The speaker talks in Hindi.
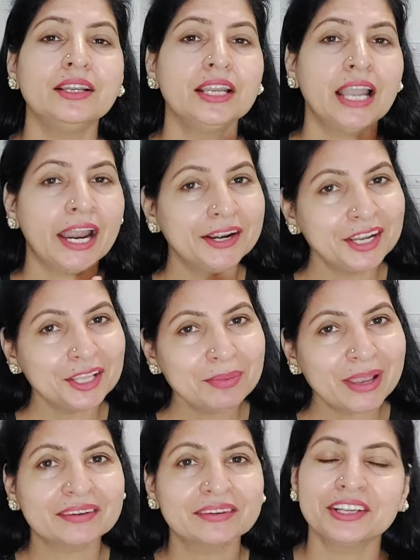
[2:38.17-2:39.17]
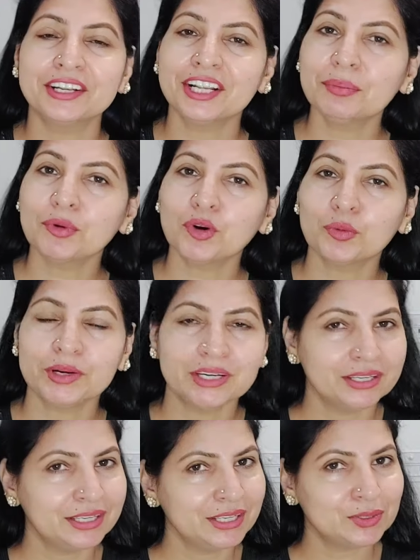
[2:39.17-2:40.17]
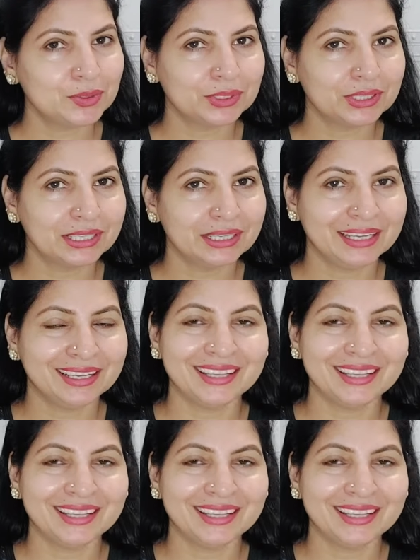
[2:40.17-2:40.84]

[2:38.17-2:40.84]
एंटीबैक्टीरियल प्रॉपर्टीज़ होती हैं